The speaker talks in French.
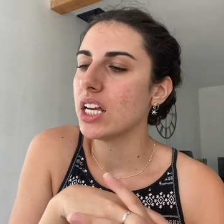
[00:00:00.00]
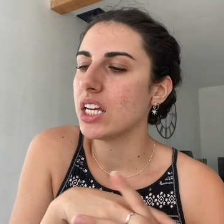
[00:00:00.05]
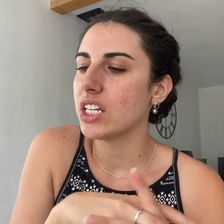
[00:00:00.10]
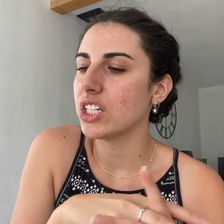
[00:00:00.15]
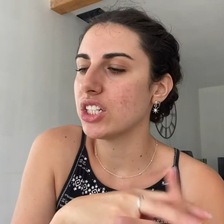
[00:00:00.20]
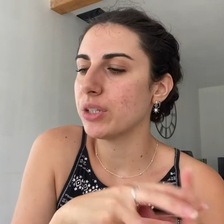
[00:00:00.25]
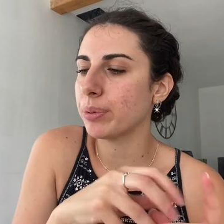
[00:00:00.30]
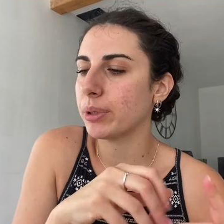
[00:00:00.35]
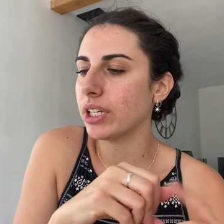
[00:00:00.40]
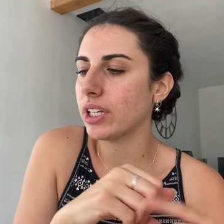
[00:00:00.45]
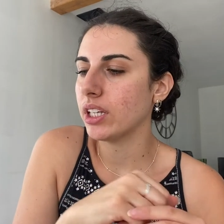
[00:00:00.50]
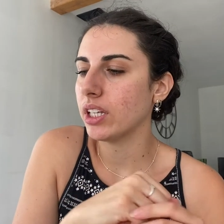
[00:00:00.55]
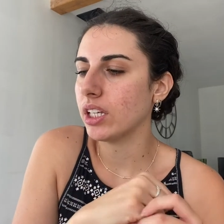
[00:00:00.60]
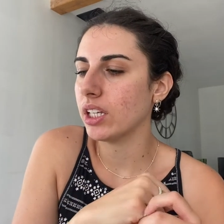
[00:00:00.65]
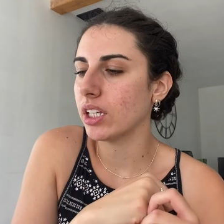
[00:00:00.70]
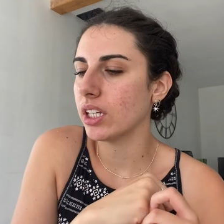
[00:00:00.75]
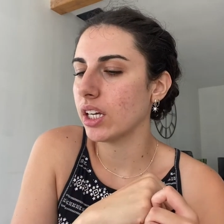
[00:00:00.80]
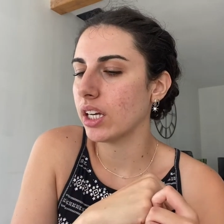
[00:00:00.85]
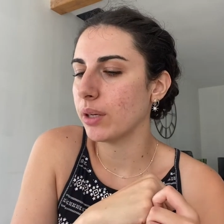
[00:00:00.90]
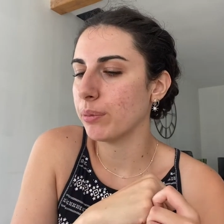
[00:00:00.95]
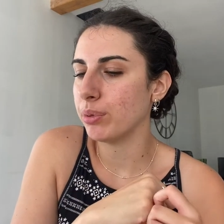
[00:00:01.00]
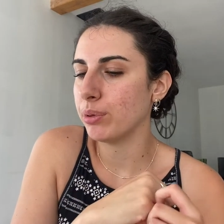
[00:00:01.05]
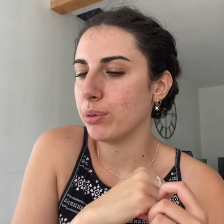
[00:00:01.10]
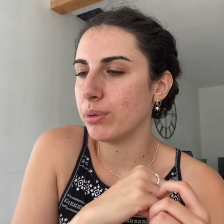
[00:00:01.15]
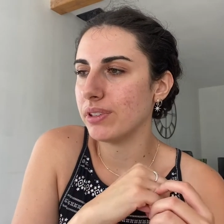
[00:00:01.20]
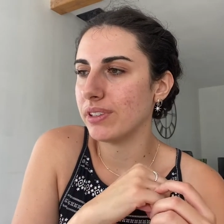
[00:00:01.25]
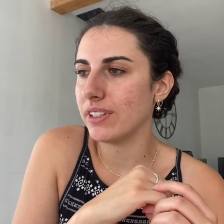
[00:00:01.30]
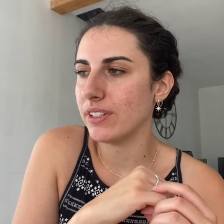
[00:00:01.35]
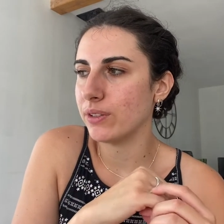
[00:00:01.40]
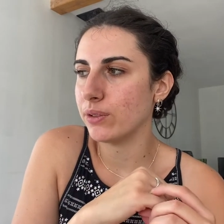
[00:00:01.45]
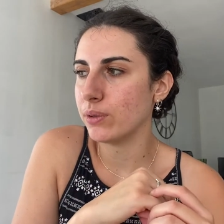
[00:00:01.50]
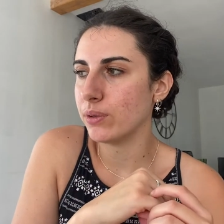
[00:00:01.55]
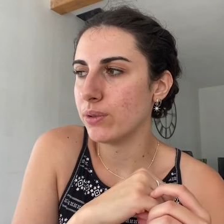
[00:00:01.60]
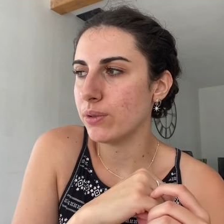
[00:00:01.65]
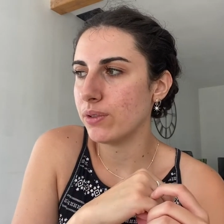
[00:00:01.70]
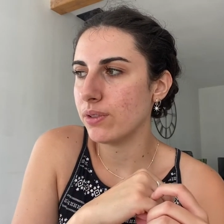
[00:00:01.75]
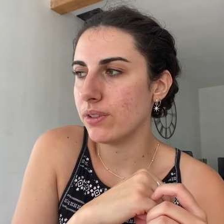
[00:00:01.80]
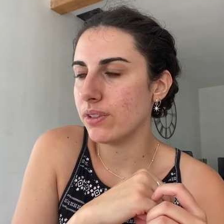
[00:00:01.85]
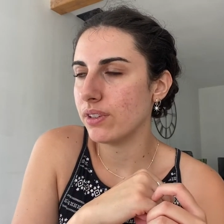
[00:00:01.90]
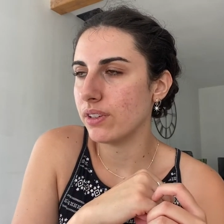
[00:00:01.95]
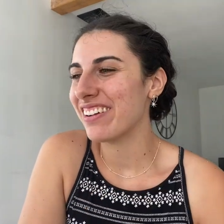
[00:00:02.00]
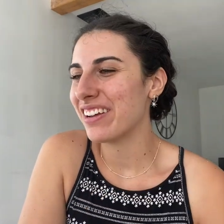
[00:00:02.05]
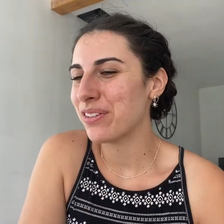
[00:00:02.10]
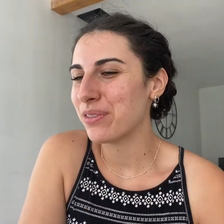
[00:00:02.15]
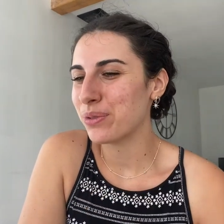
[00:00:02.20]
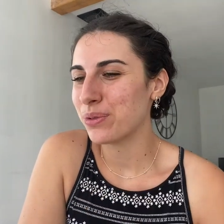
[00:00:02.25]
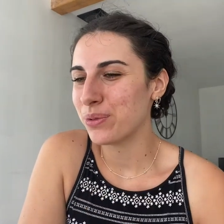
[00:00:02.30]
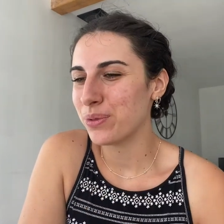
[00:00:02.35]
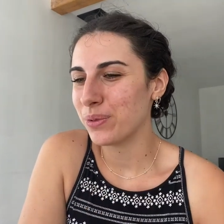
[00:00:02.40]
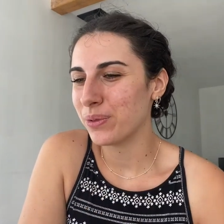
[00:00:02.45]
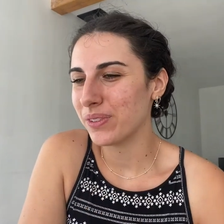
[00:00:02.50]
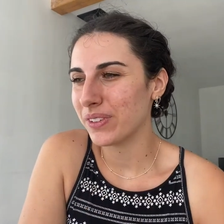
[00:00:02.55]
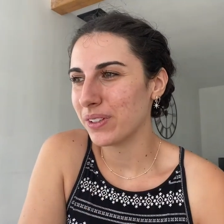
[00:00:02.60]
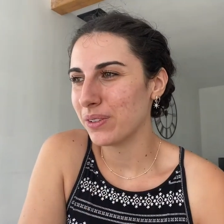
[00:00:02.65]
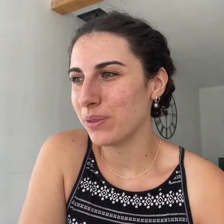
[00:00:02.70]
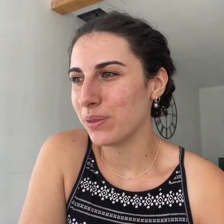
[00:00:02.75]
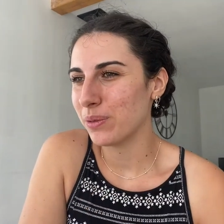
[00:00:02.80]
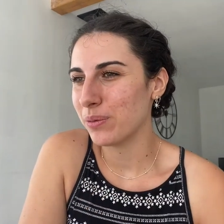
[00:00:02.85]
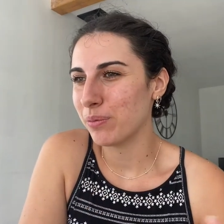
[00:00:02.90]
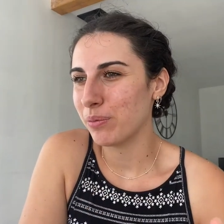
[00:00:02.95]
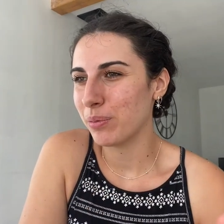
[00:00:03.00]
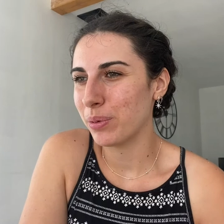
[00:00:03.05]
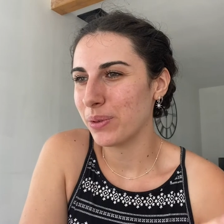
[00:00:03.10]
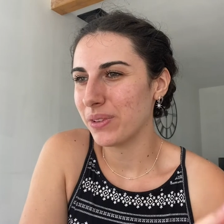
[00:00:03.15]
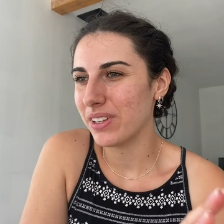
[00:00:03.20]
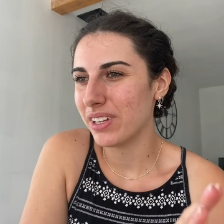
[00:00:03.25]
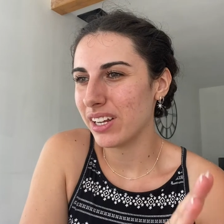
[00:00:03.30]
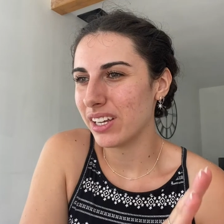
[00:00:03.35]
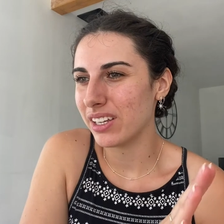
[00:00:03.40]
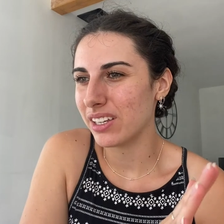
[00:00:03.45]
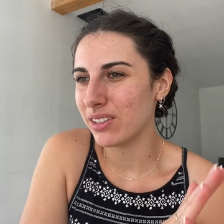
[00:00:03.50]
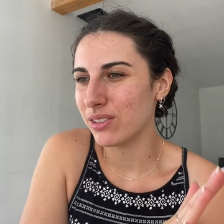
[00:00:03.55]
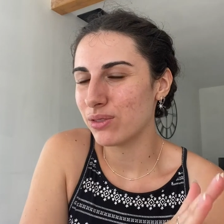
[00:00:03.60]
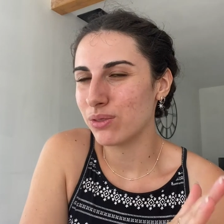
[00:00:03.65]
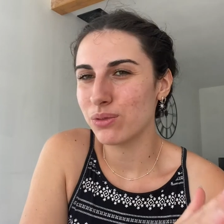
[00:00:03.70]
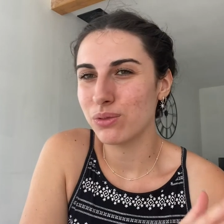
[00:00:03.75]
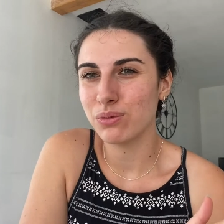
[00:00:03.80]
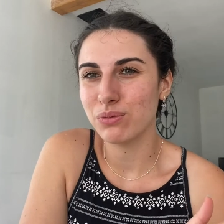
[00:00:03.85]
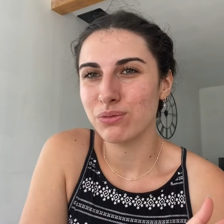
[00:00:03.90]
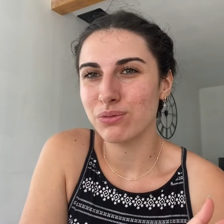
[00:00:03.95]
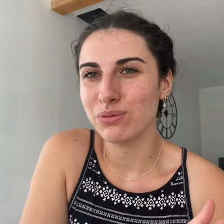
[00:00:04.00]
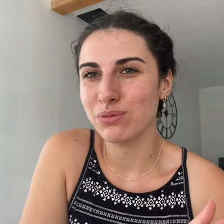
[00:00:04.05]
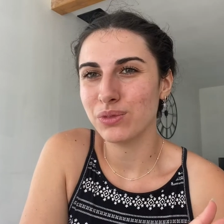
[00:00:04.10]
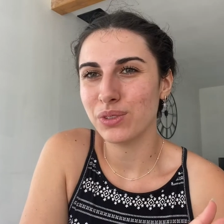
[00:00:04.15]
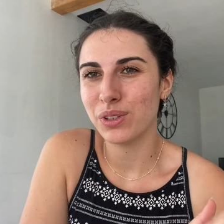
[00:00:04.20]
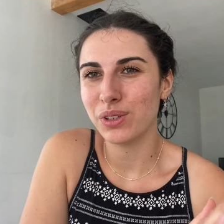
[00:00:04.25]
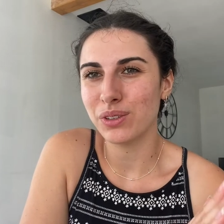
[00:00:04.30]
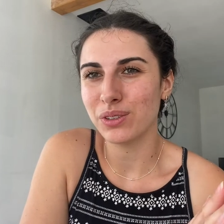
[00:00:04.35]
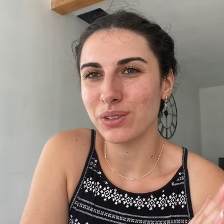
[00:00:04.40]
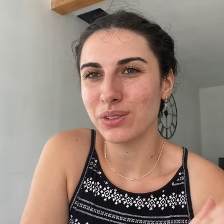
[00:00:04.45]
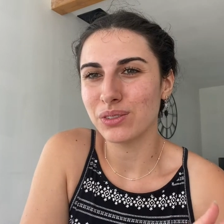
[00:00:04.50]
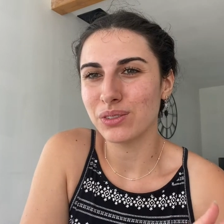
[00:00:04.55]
Et j'ai pris un peu d'essence. Là, je suis en train de me poser la question, euh,